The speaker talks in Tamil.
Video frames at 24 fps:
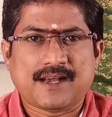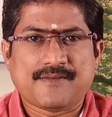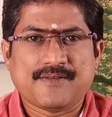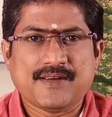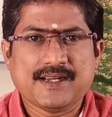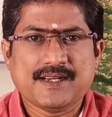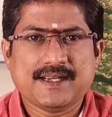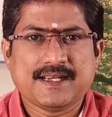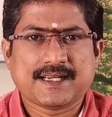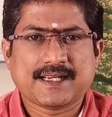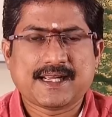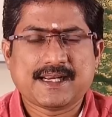
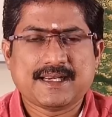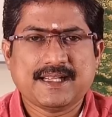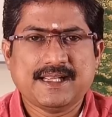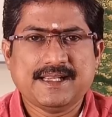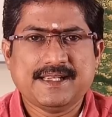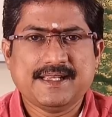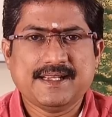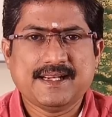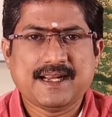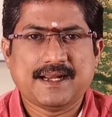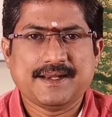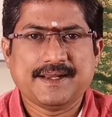நவ
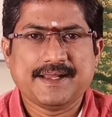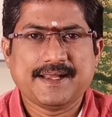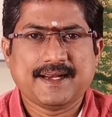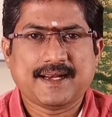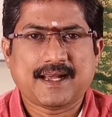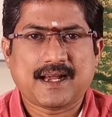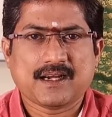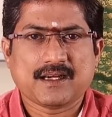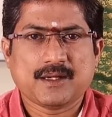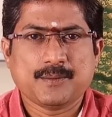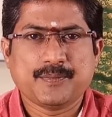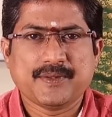கிரகங்களை இரு
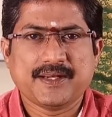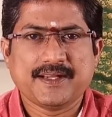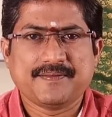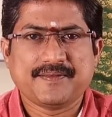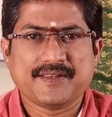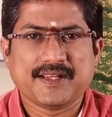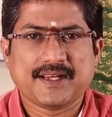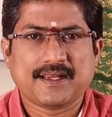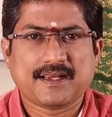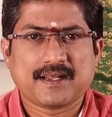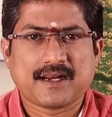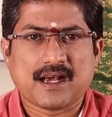அணிகளாக
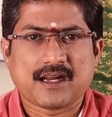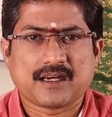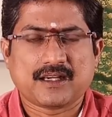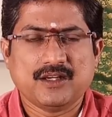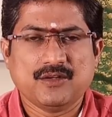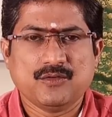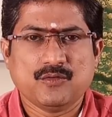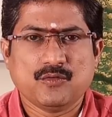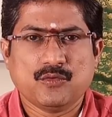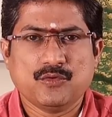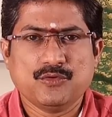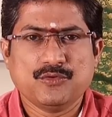
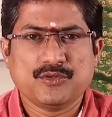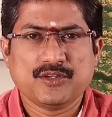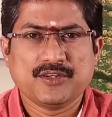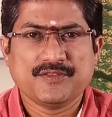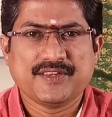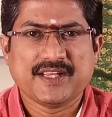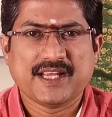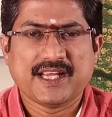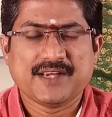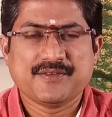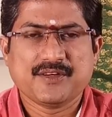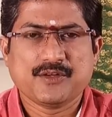பிரித்திருக்கிறார்கள்
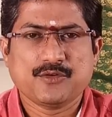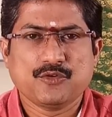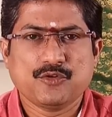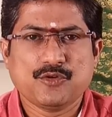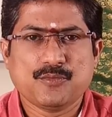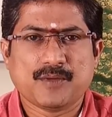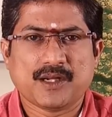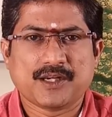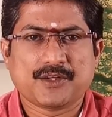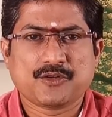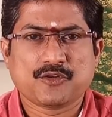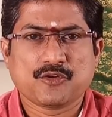ஒன்று
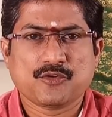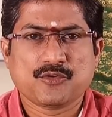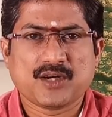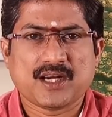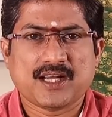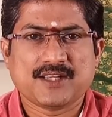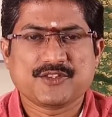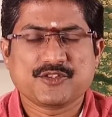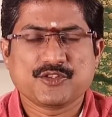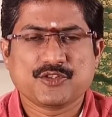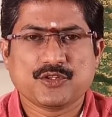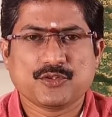தேவகுரு
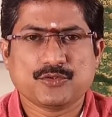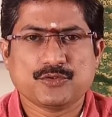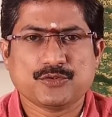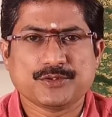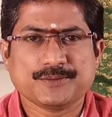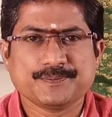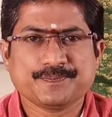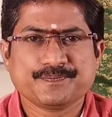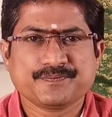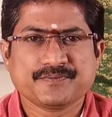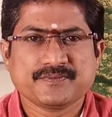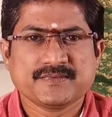மற்றொன்று
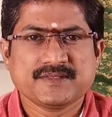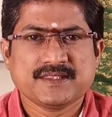அசுரகுரு